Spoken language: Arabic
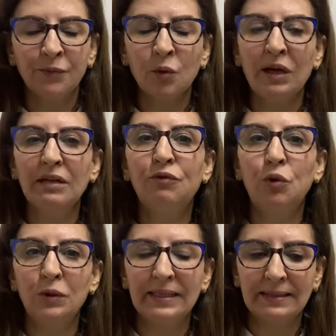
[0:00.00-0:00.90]
واحد
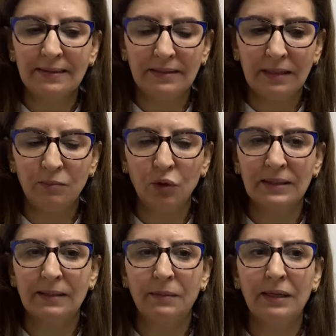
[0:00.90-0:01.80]
الفحوصات ديال
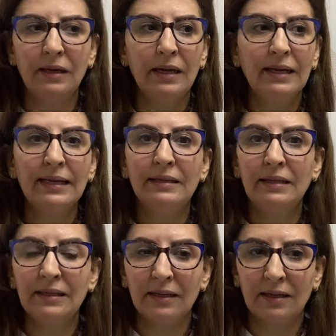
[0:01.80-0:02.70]
المختبر
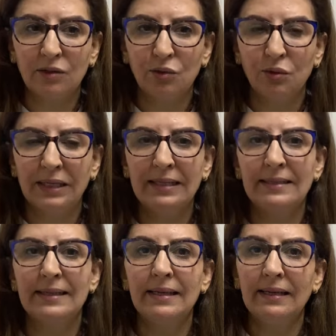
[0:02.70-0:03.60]
كذلك
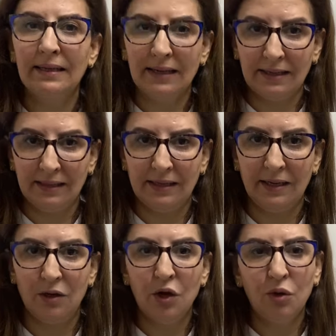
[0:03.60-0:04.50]
راديويات الى
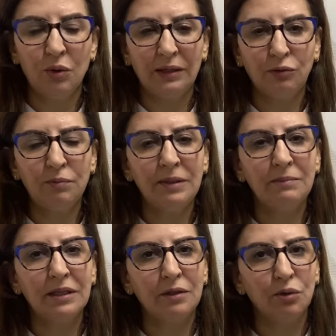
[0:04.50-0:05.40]
اخره وهادو ما
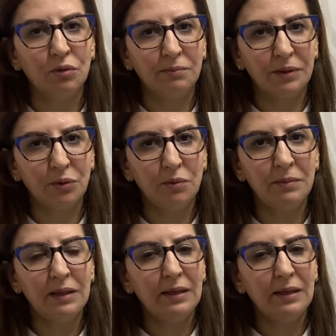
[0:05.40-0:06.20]
يمكن يقوم بهم